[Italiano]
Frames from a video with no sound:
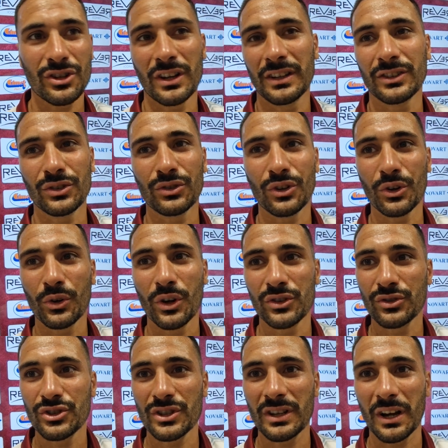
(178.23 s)
adesso sono in una
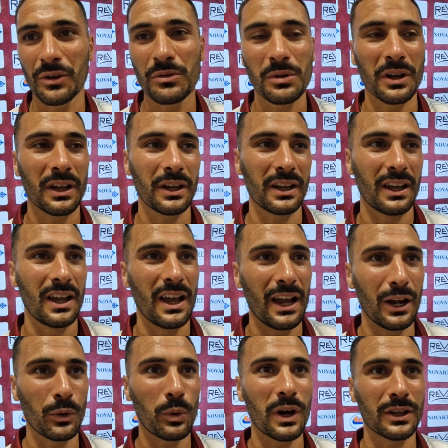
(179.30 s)
società comunque è
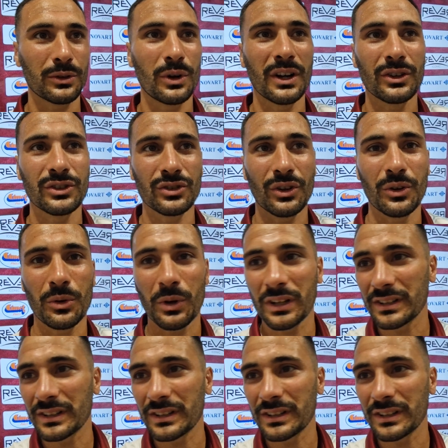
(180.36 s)
il quarto anno e sono qui a